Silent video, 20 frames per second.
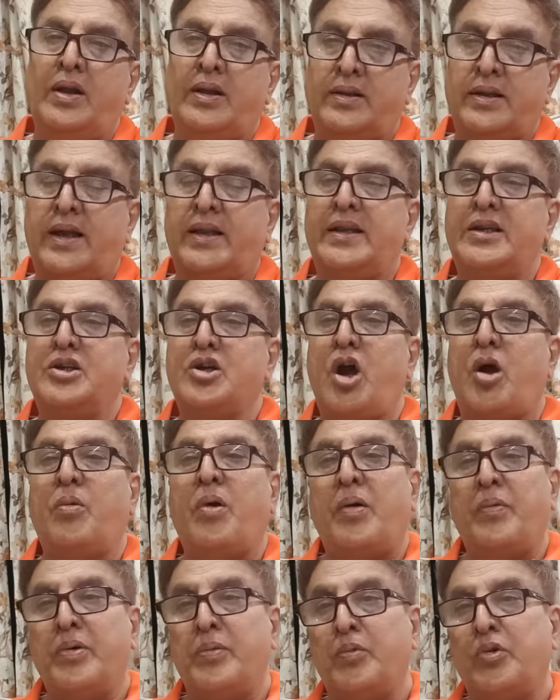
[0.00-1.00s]
তাদের
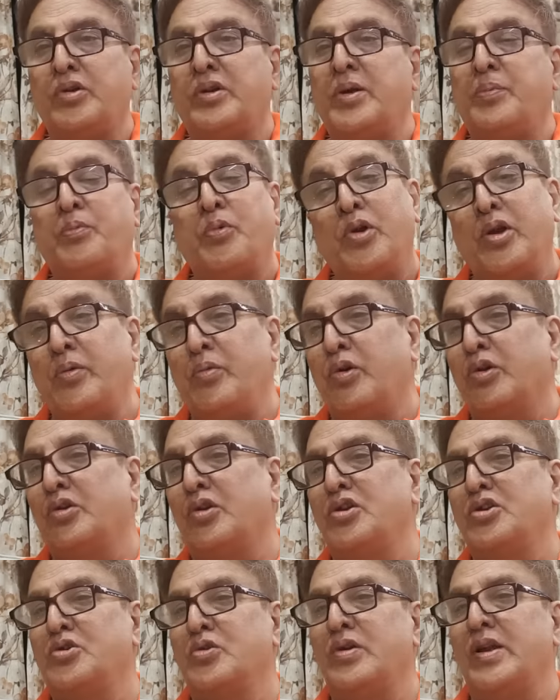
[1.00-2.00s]
স্বভাবের মধ্যে
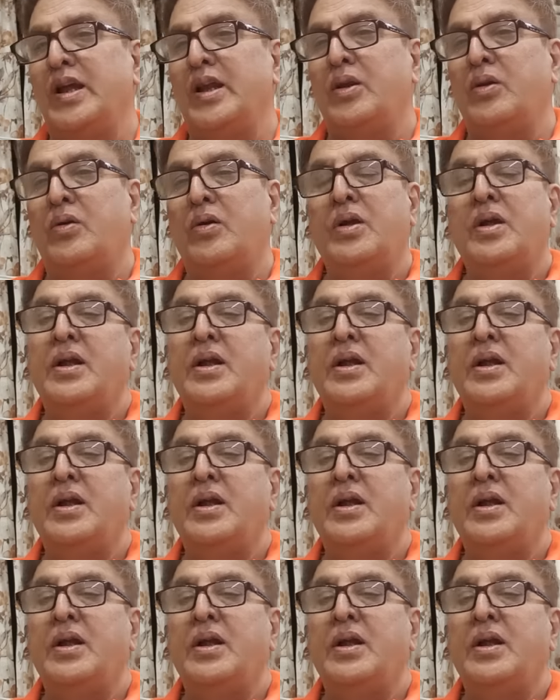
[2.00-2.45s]
পরিবর্তন চলে এলো